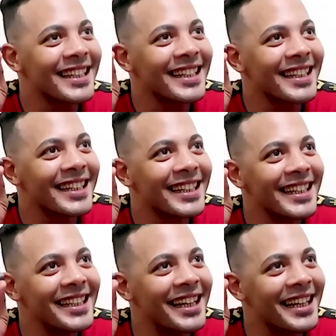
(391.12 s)
ايه ده؟
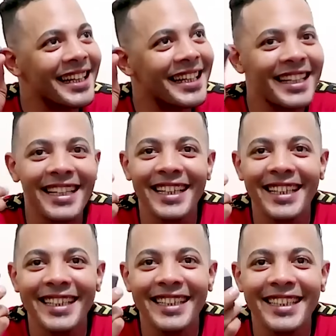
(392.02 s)
ايه ده؟
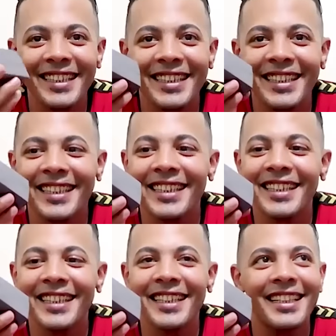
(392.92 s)

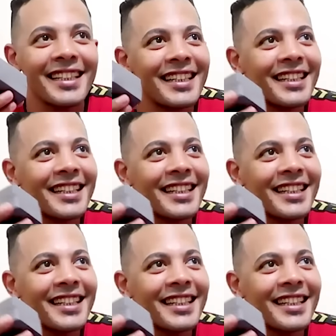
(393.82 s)
ده بنت